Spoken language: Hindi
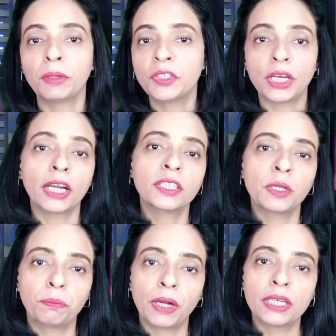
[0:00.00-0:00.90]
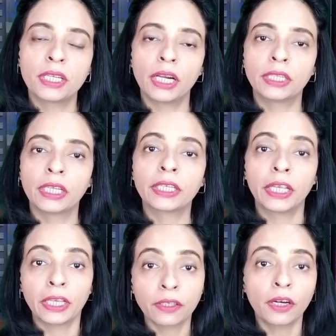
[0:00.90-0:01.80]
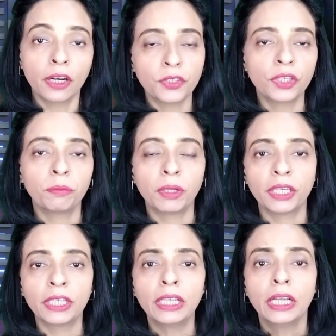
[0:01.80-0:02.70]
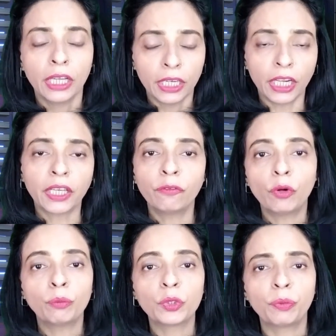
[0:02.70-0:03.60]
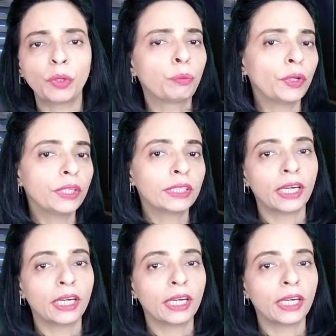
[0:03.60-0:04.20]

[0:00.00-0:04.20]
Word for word: कि मैं चार से पांच साल तक एक रिलेशन में रही लेकिन वो मुझ पर बुरी